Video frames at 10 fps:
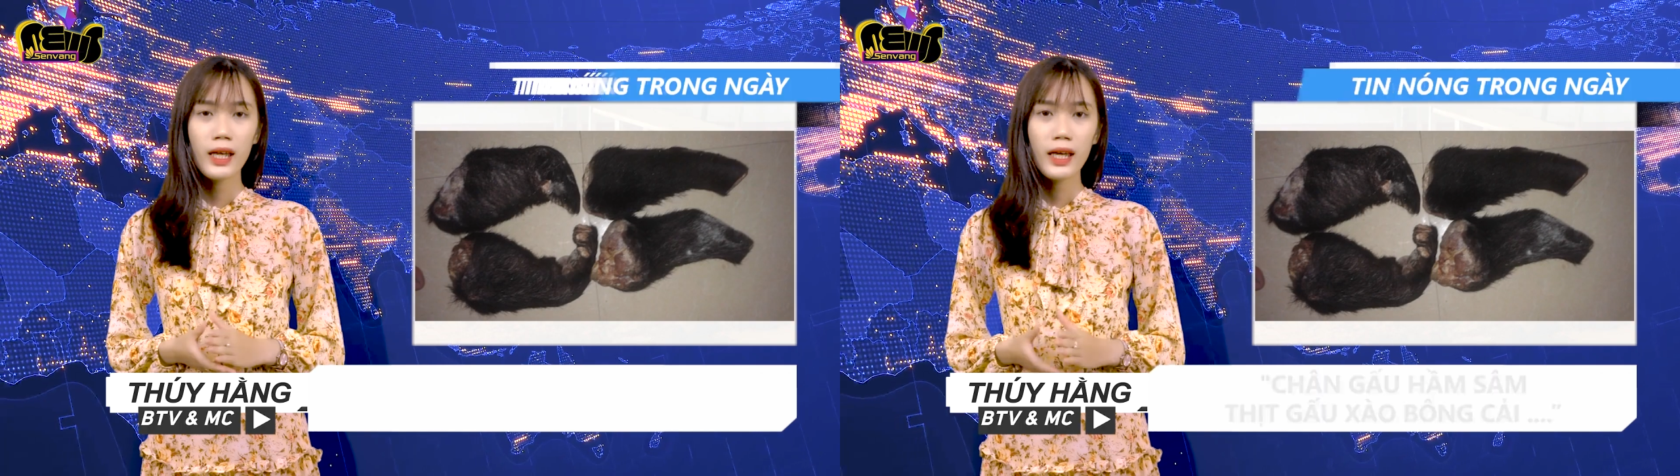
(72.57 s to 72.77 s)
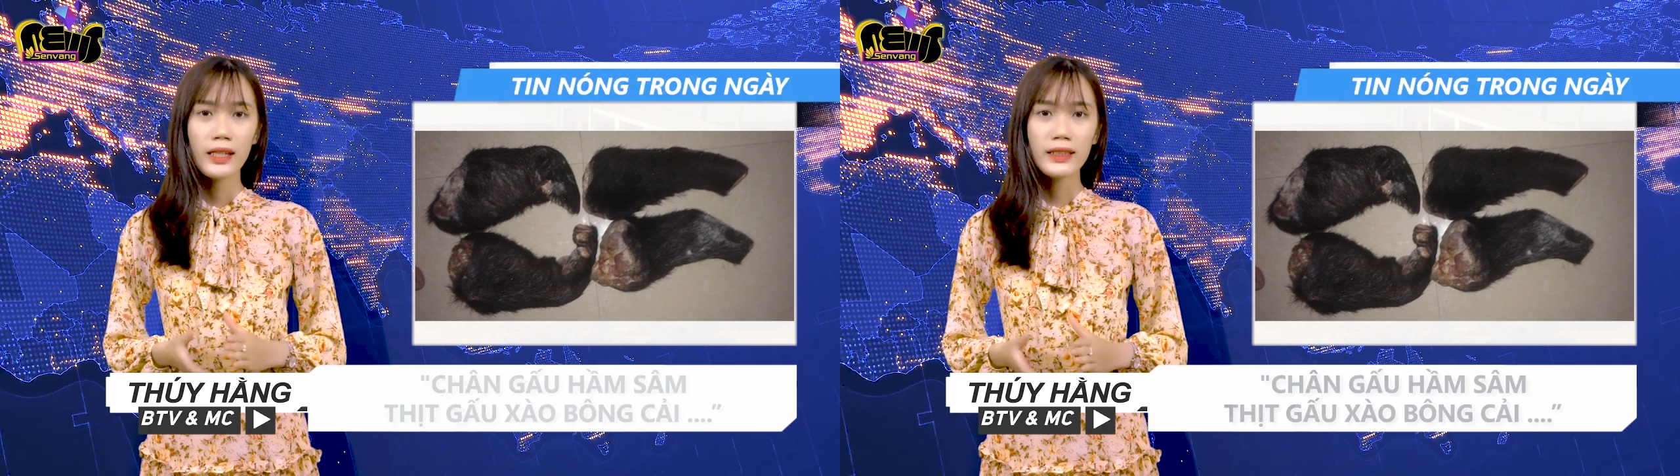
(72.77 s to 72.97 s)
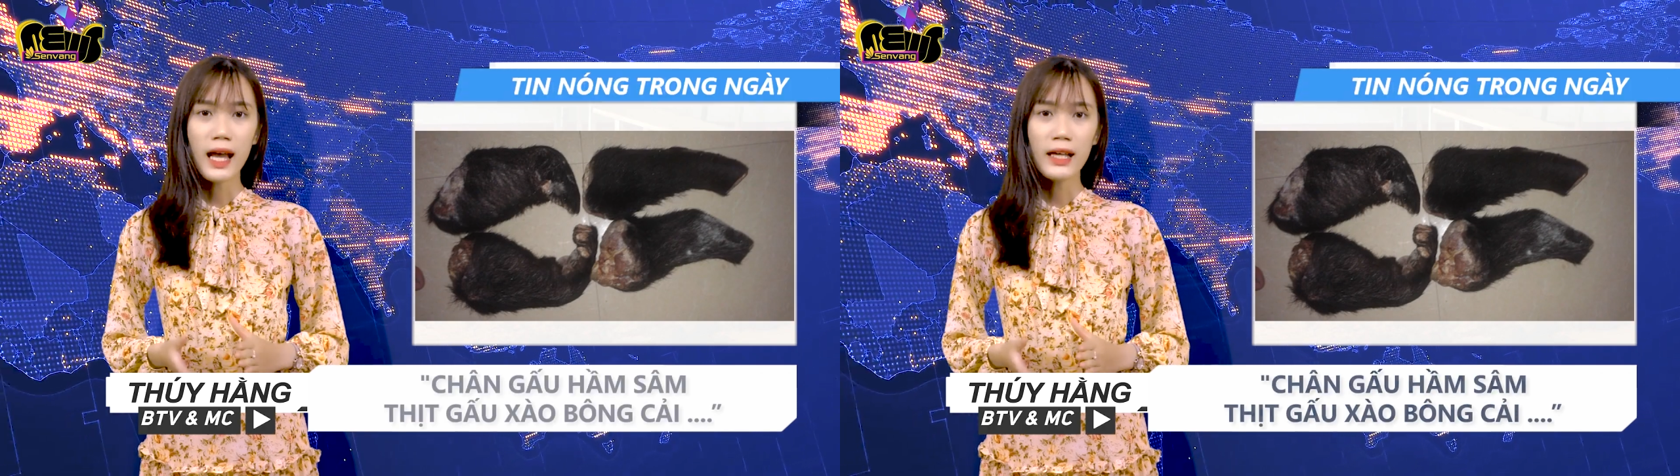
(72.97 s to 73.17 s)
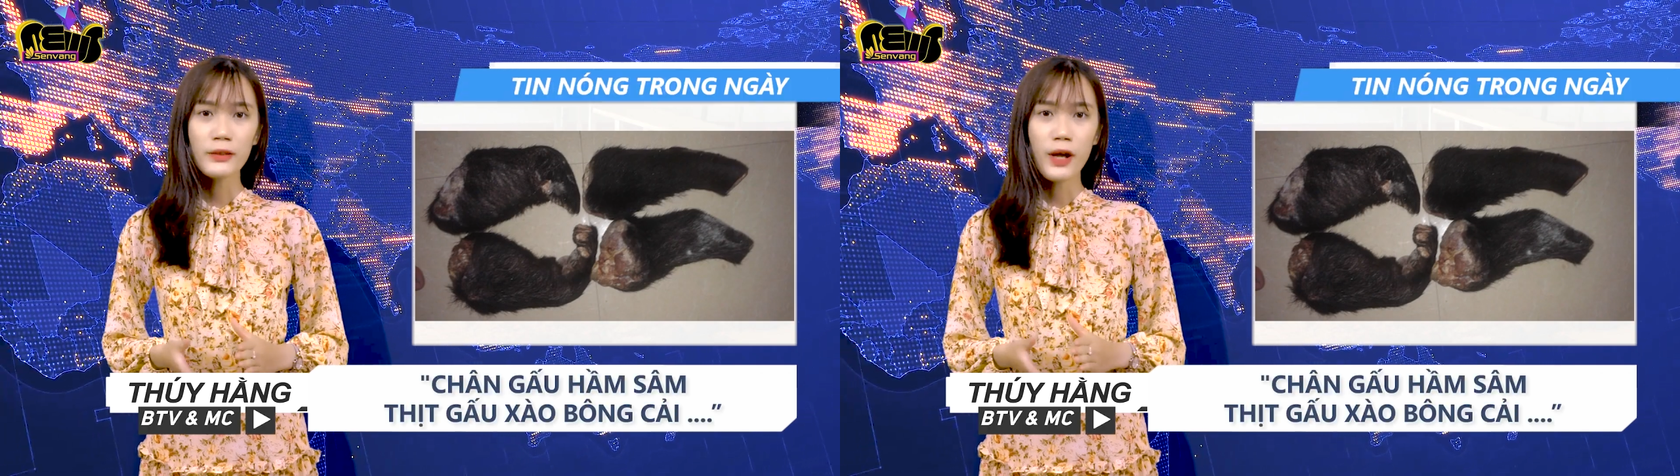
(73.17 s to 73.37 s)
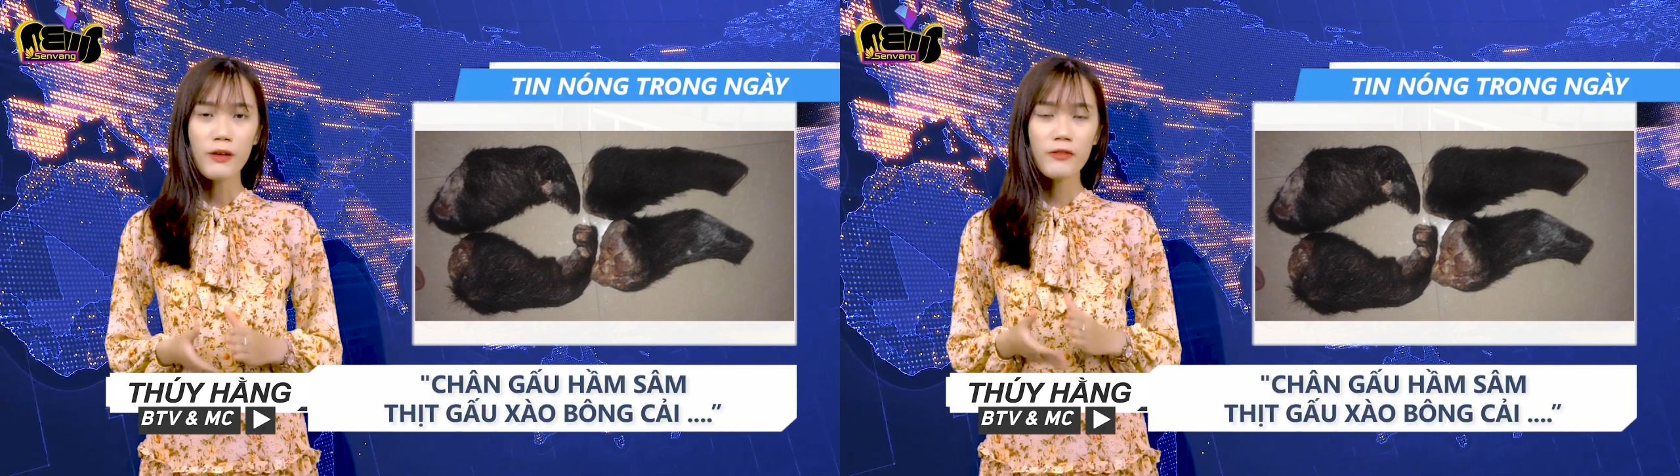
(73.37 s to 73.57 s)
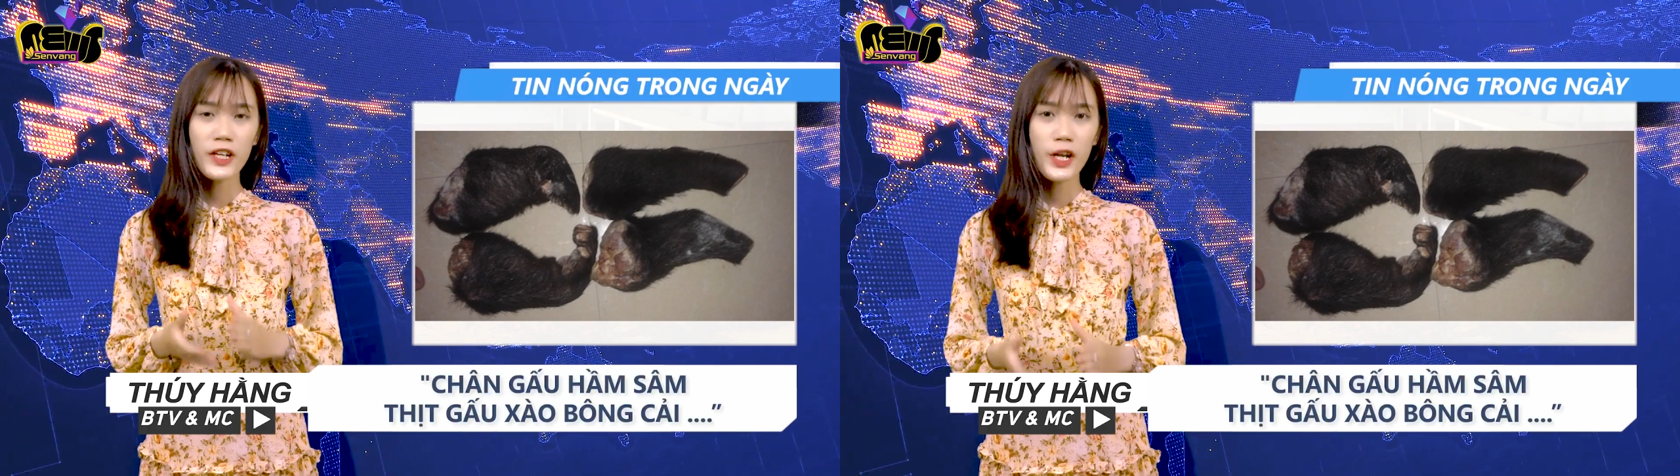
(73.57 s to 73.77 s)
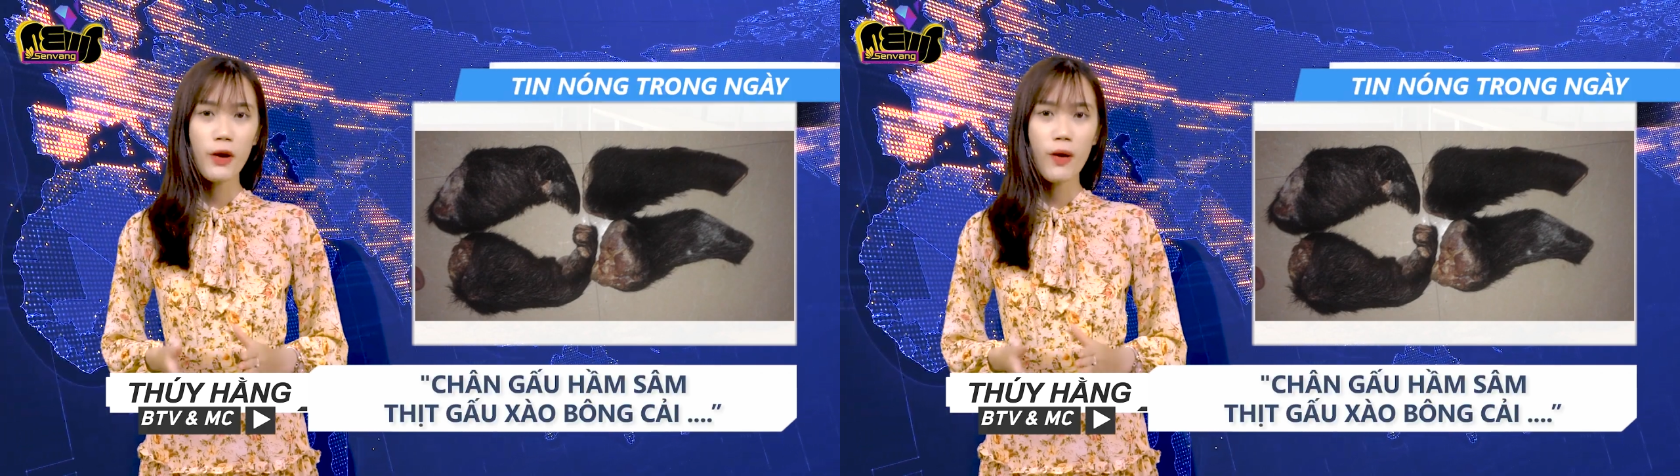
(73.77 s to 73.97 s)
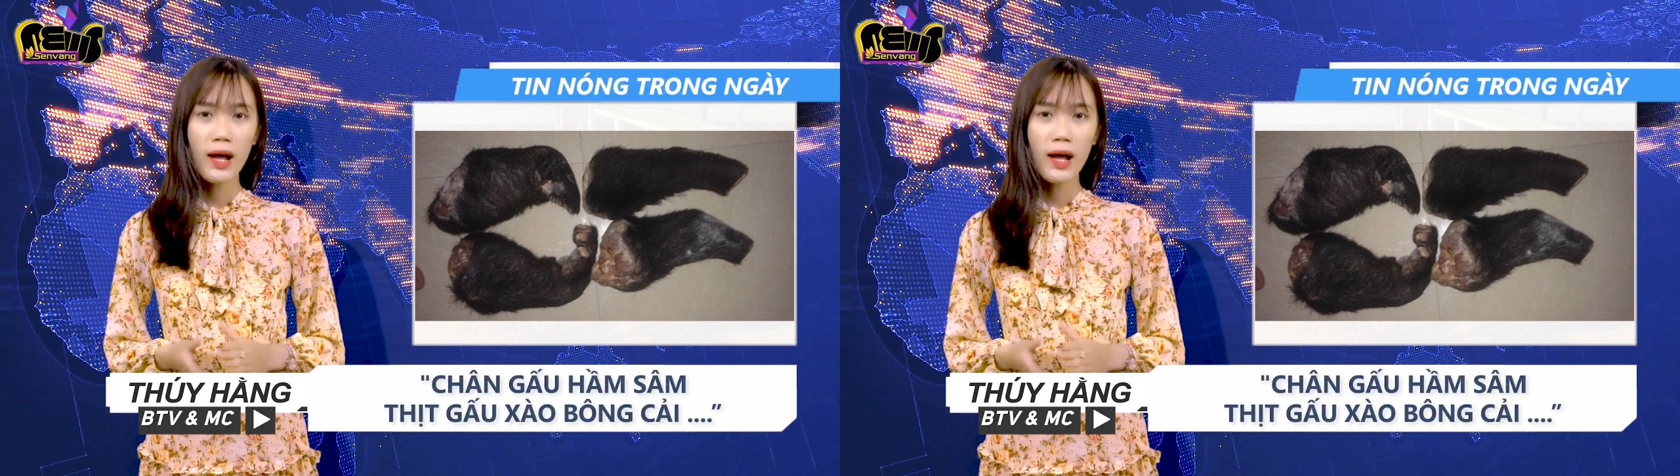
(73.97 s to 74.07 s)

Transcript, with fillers: Hiện tại, đoạn video